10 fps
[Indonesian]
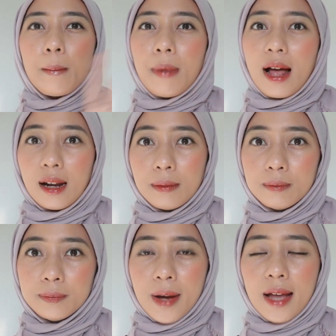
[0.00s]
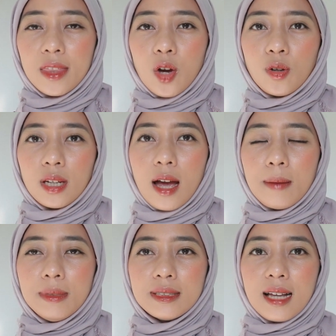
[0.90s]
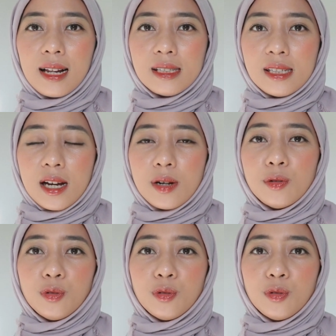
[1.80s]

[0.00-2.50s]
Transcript: malam atau enggak misalnya